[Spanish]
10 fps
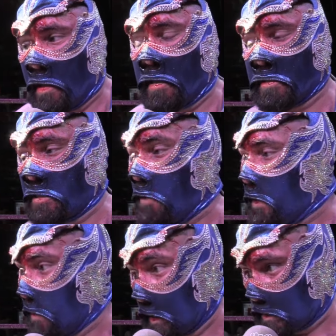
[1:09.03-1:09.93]
Y este es el
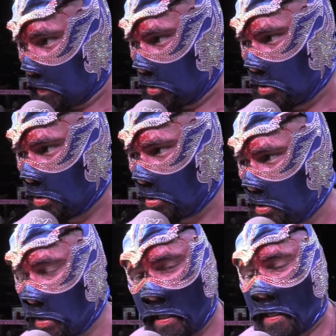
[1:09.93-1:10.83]
primer escalón.
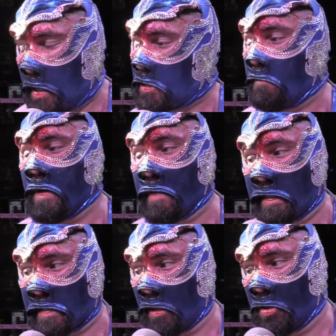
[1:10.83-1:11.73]
Es el primer
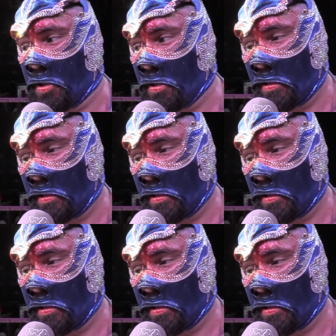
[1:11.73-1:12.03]
escalón